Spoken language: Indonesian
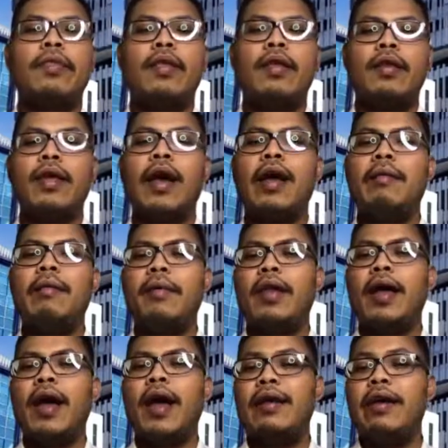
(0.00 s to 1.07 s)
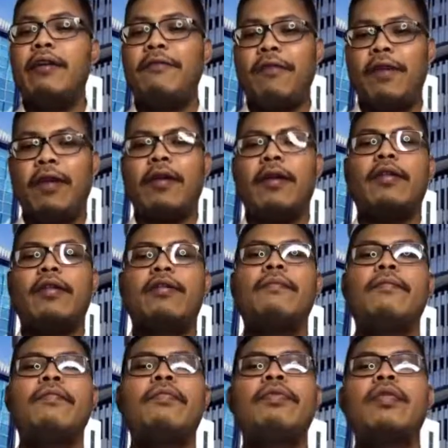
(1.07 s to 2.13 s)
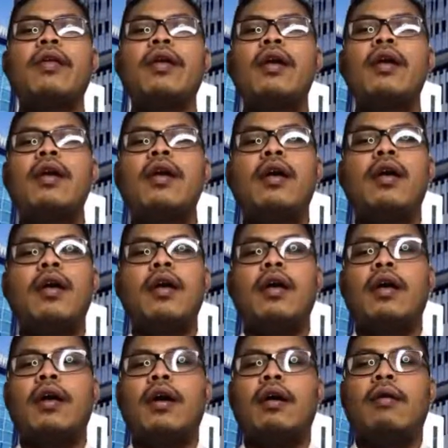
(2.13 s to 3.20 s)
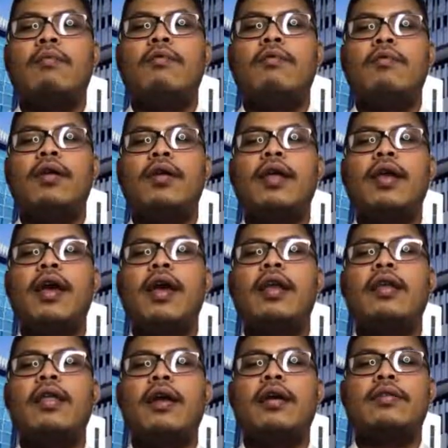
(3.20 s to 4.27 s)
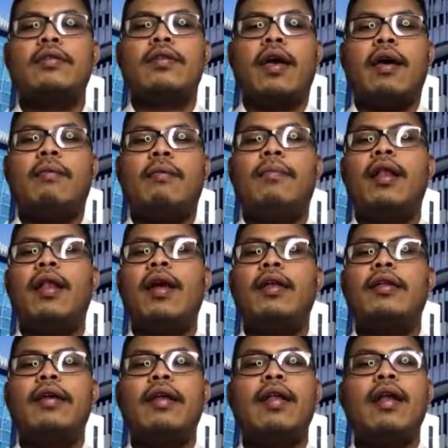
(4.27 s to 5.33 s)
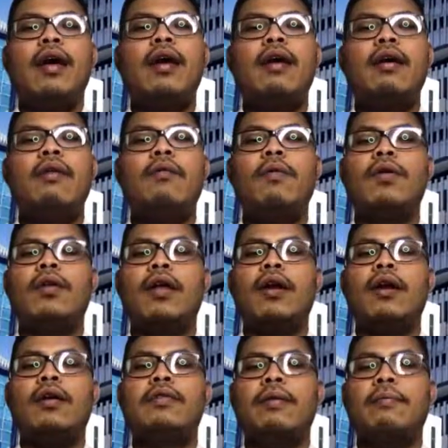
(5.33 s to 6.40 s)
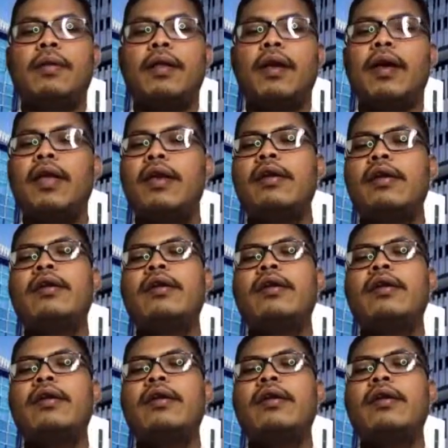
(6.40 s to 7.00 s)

dengan dengan diving gitu Kemudian yang saya ambil adalah uh, sampel air,